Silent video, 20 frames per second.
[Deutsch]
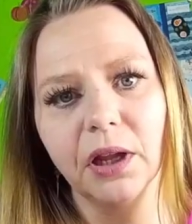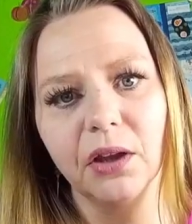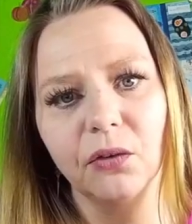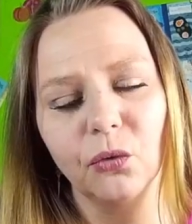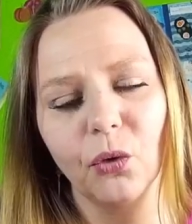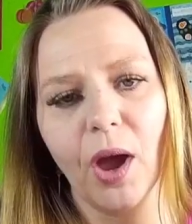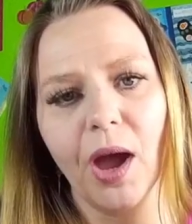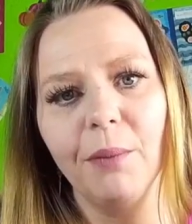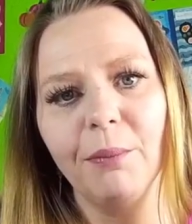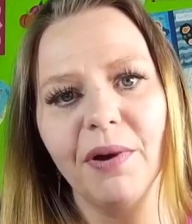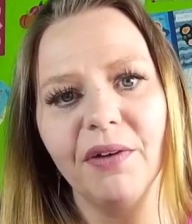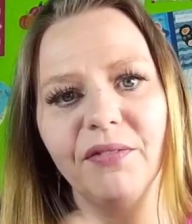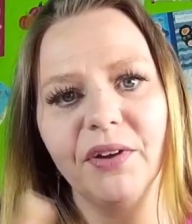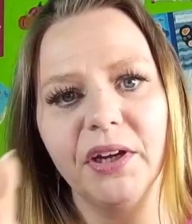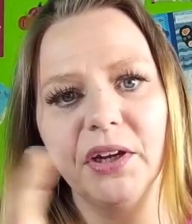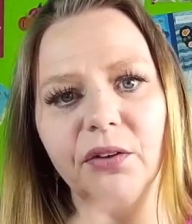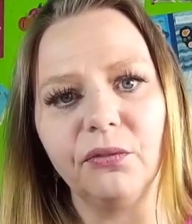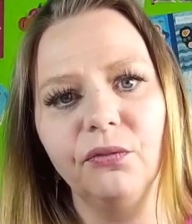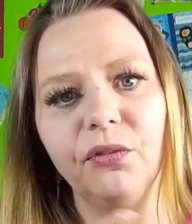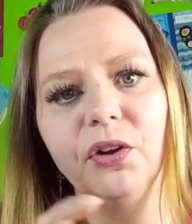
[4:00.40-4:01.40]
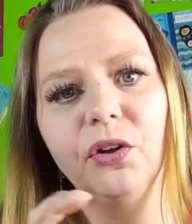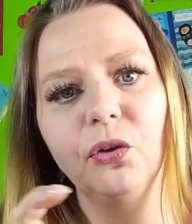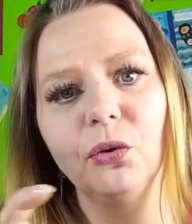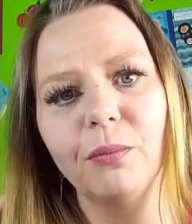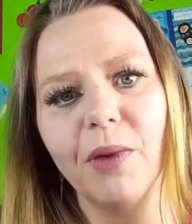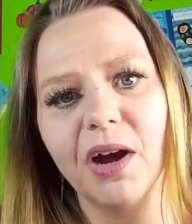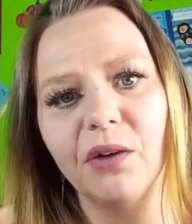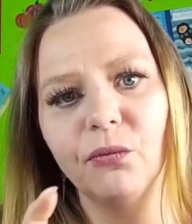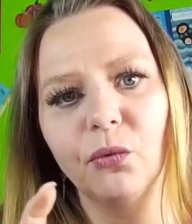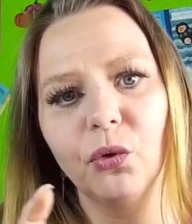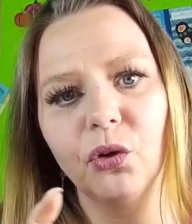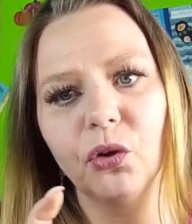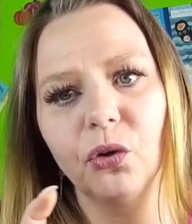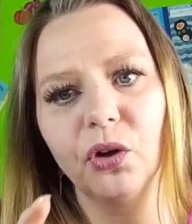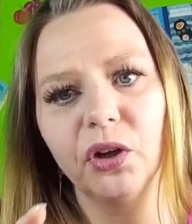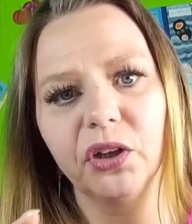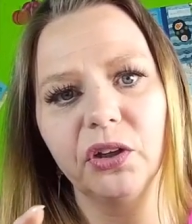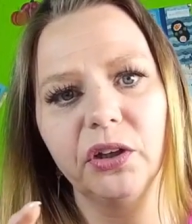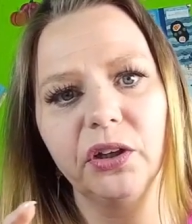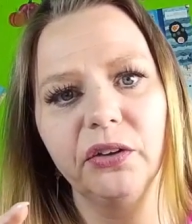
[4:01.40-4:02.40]
also einmal werde ich ein Video machen, wo ich
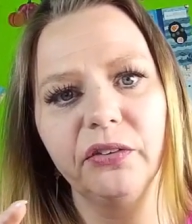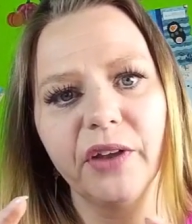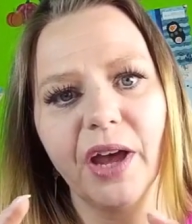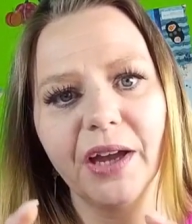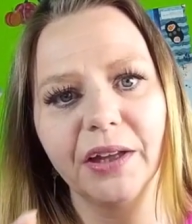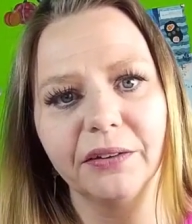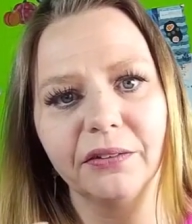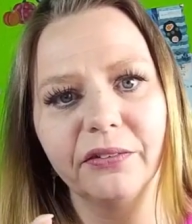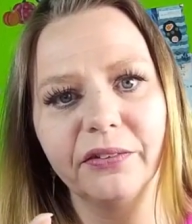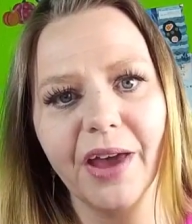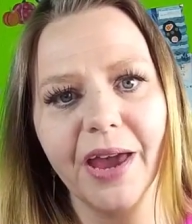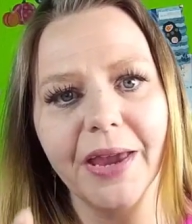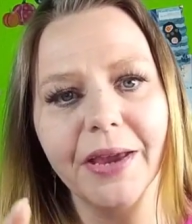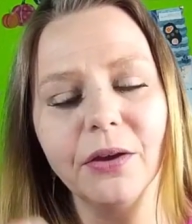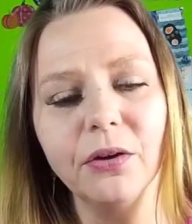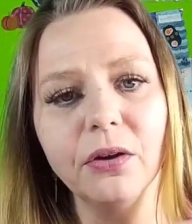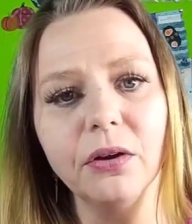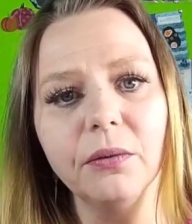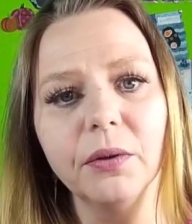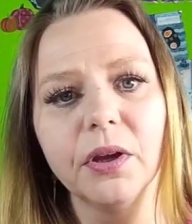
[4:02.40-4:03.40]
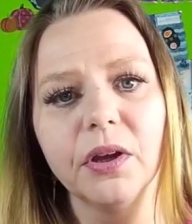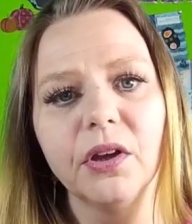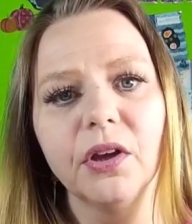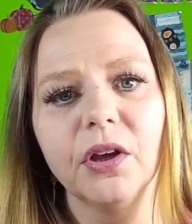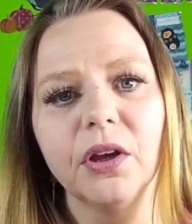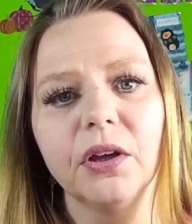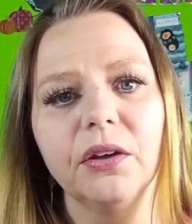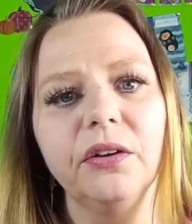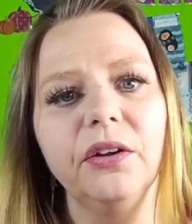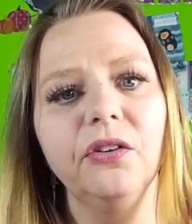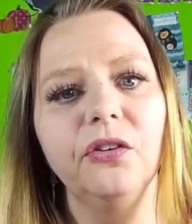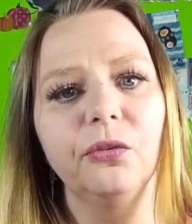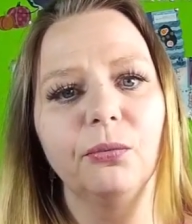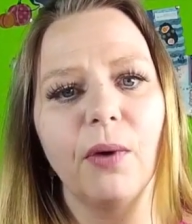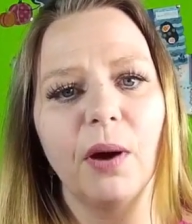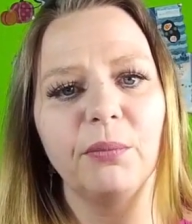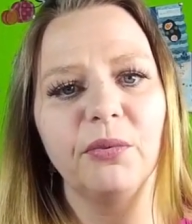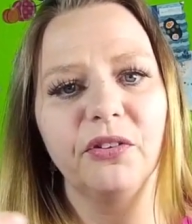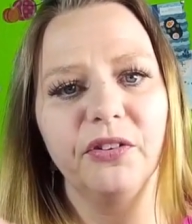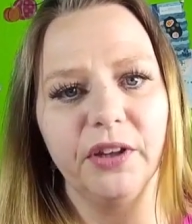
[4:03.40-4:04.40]
euch die Sachen zeige die
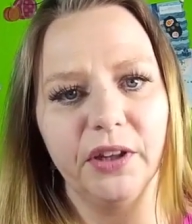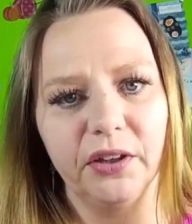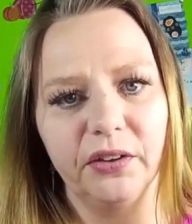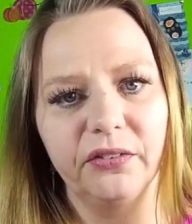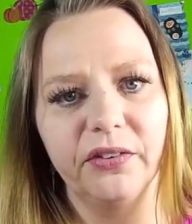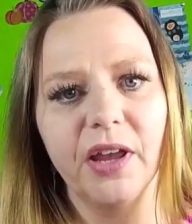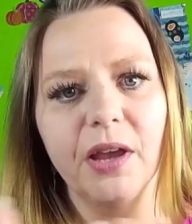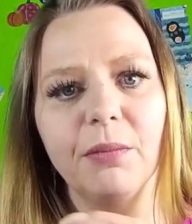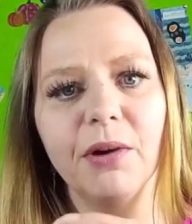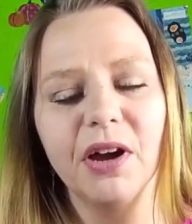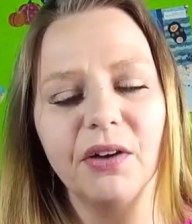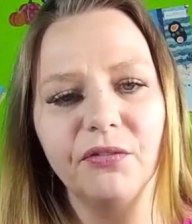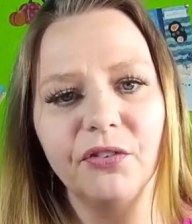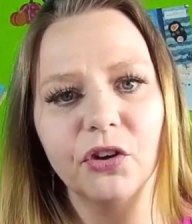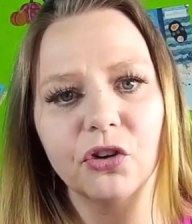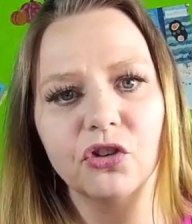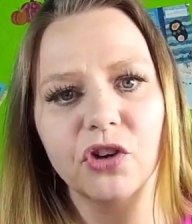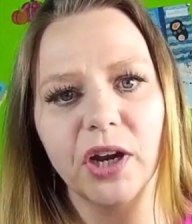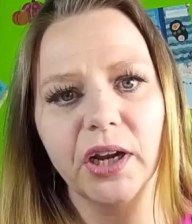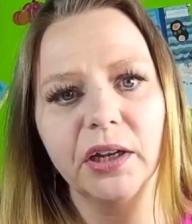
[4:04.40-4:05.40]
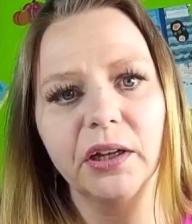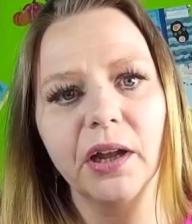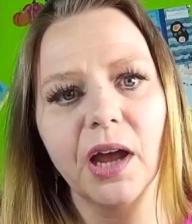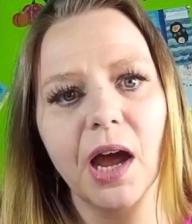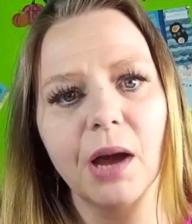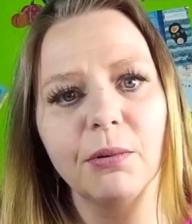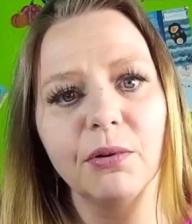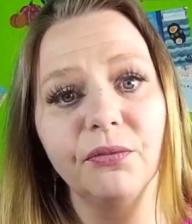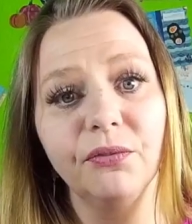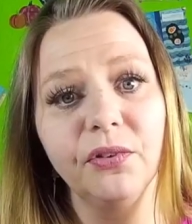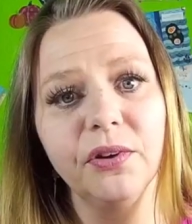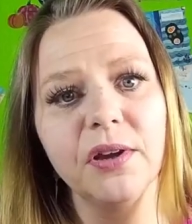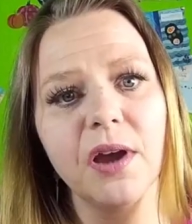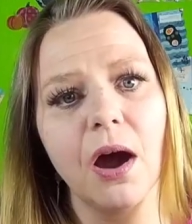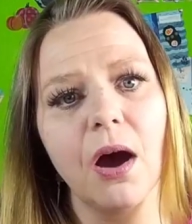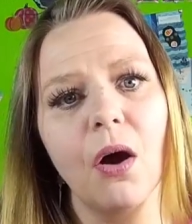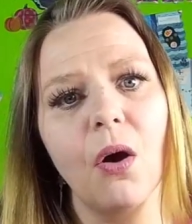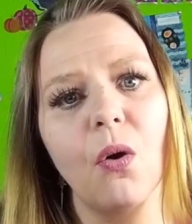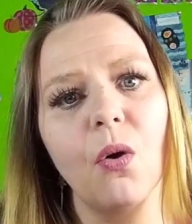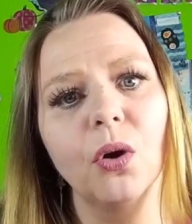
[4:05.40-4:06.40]
Swaps, die ich selber verschenkt habe, wie
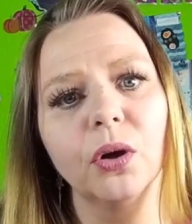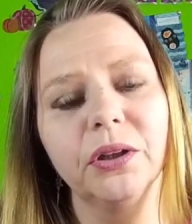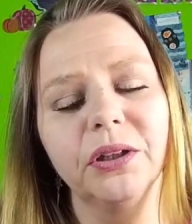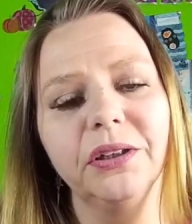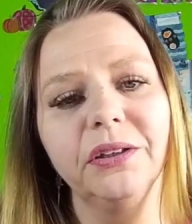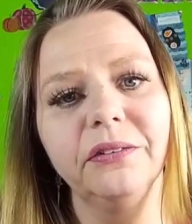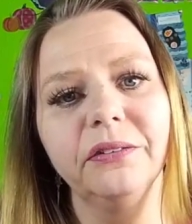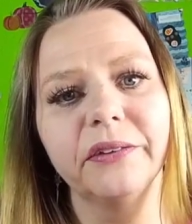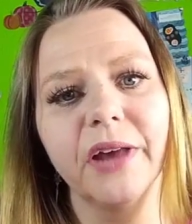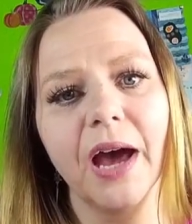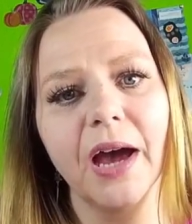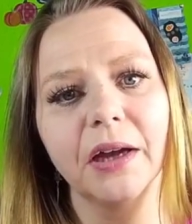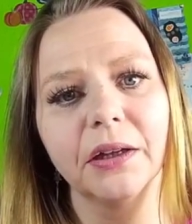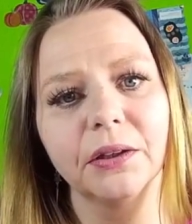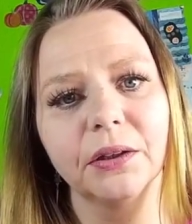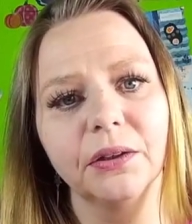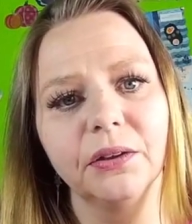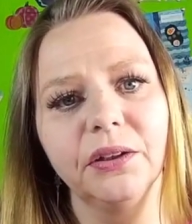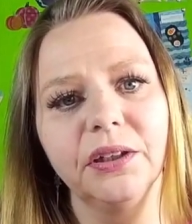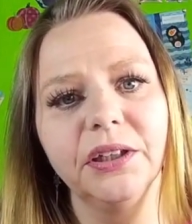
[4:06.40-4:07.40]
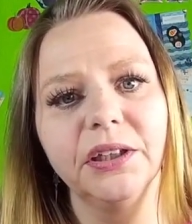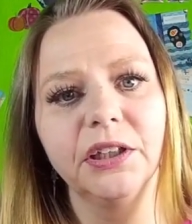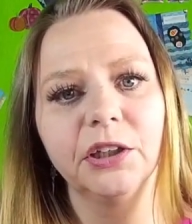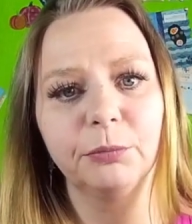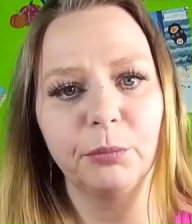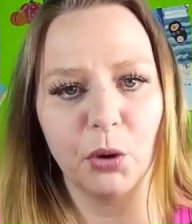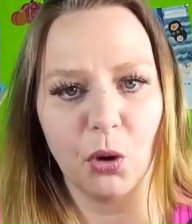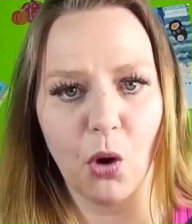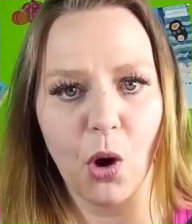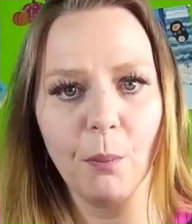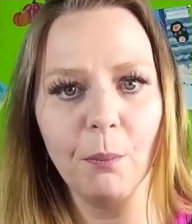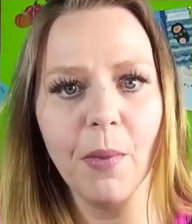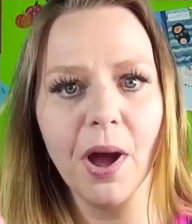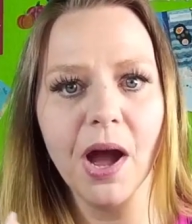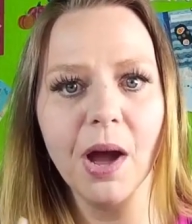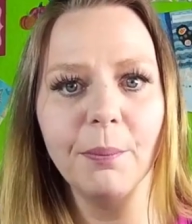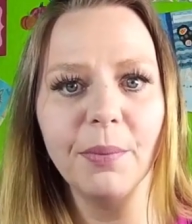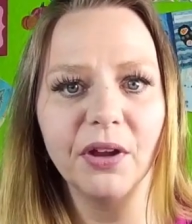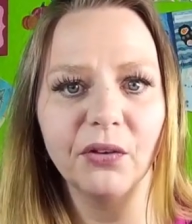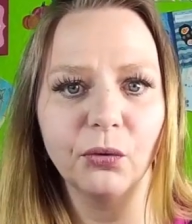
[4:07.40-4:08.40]
auch die Sachen, die ich bekommen
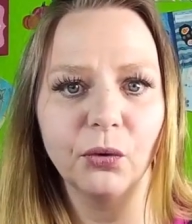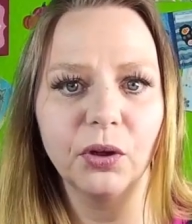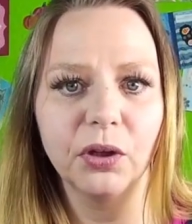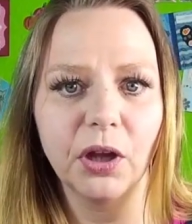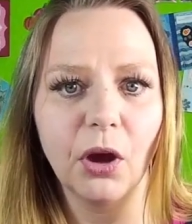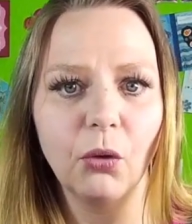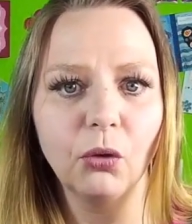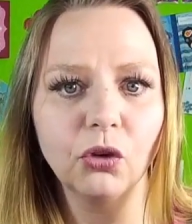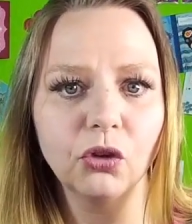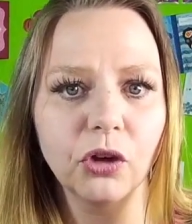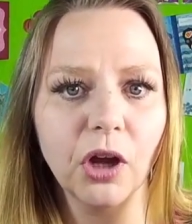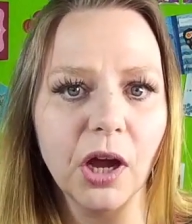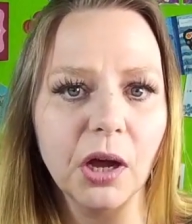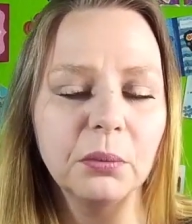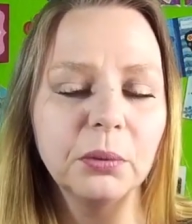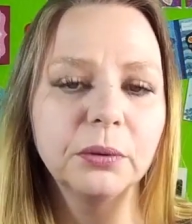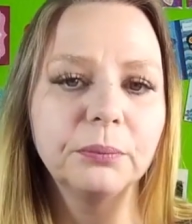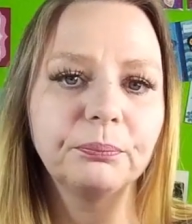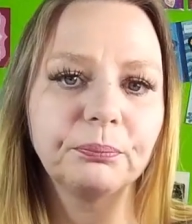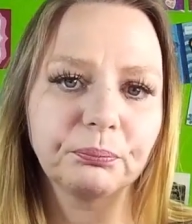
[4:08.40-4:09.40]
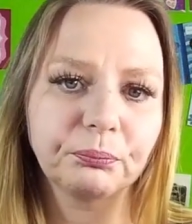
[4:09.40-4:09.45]
habe, also getauscht habe.